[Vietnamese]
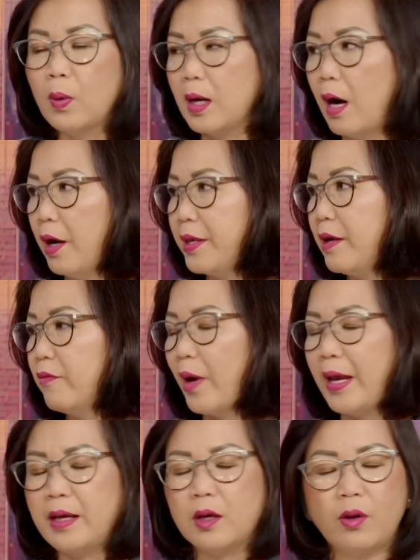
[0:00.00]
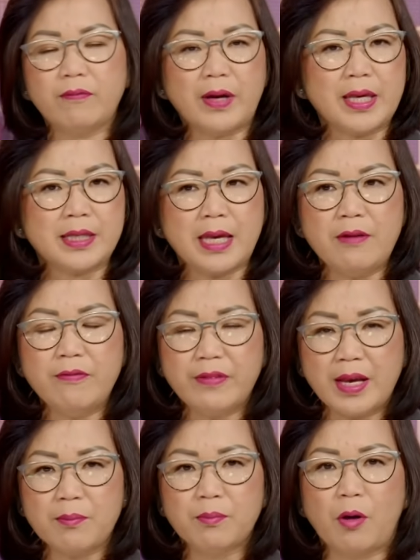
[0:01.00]
cuộc gọi như vậy quý vị chỉ
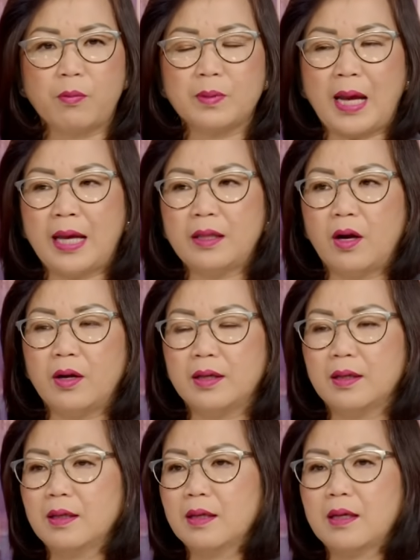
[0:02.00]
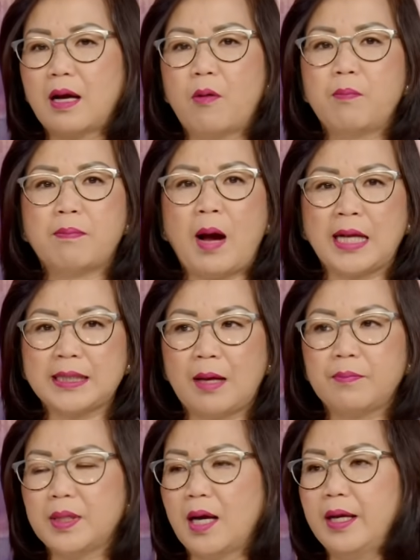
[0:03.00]
việc một cái thôi không quan
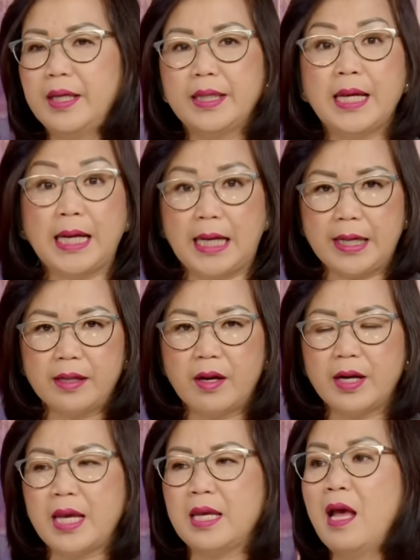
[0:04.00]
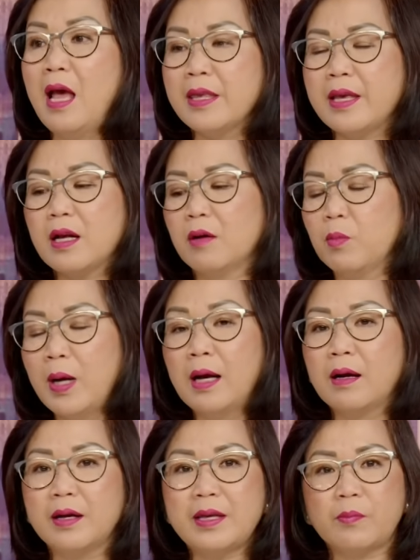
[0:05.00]
tâm tới delete nó đi chứ cũng
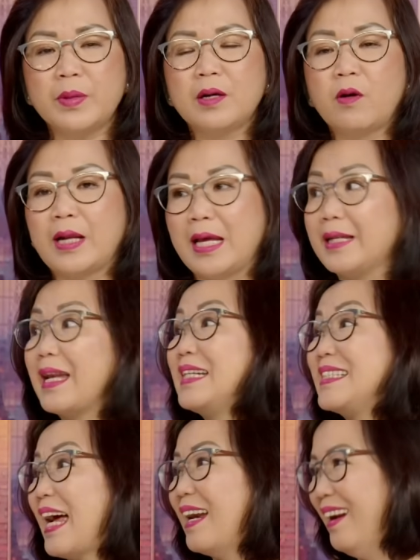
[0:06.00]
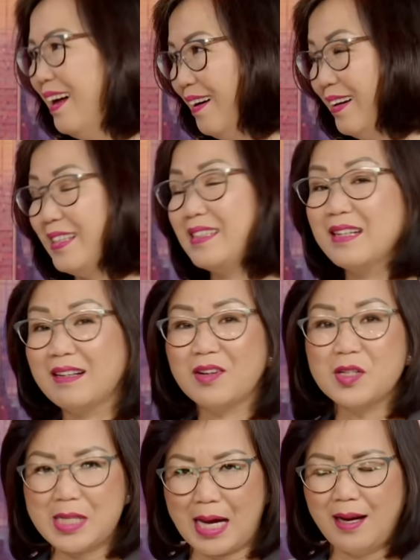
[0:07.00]
đừng có giống như cô này là trả lời đừng
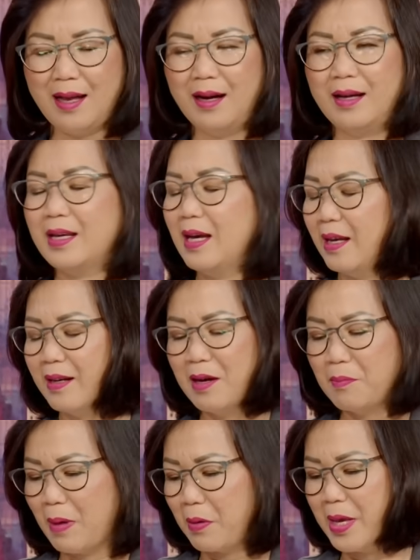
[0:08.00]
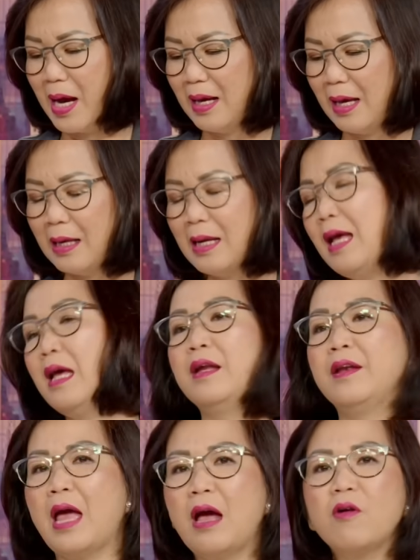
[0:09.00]
có trả lời đừng bao giờ hết
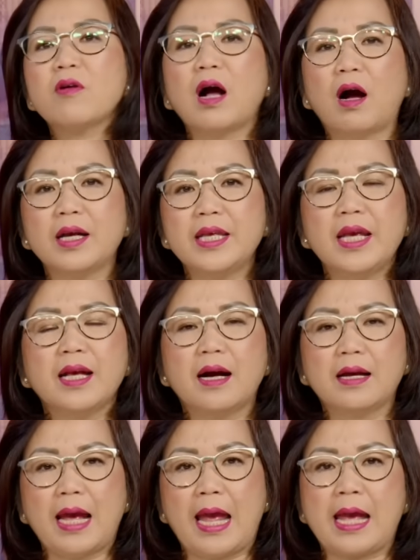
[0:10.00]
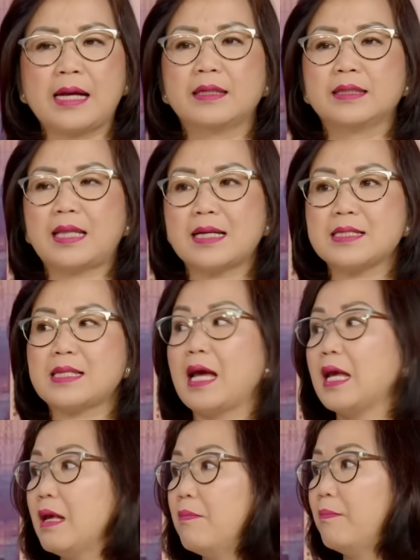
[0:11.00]
nếu có cái gì ngân hàng người ta sẽ
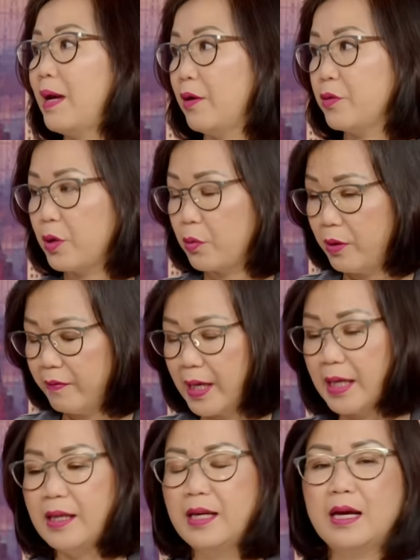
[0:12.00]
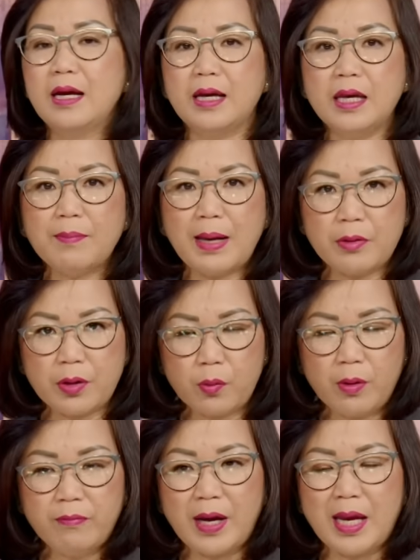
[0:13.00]
email cho quý vị email cho
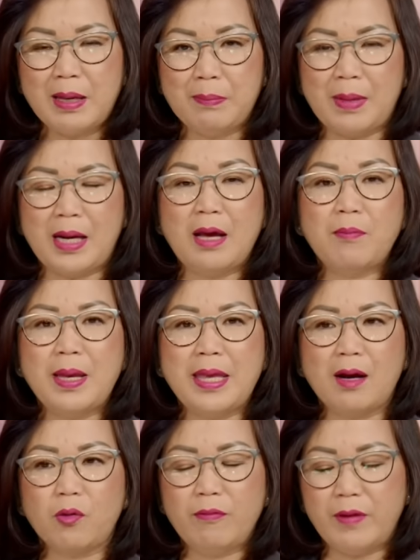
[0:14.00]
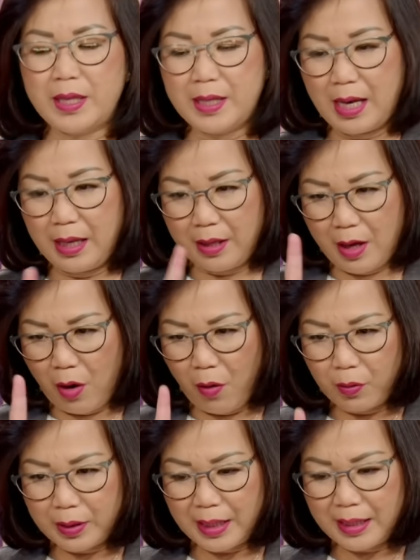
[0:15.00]
quý vị mà nếu bây giờ quý vị nhìn
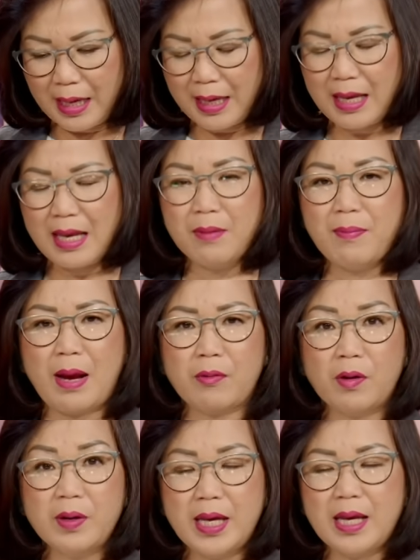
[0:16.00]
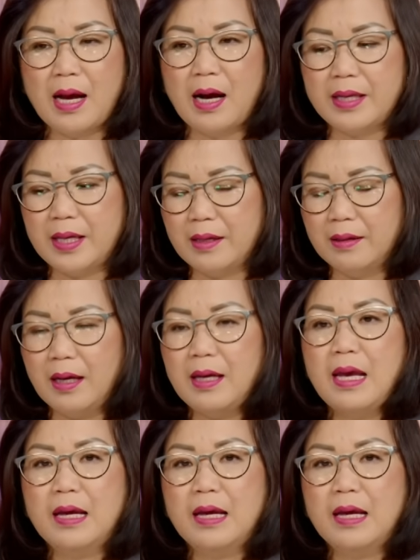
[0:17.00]
vô cái cái email đó nghi ngờ gì nữa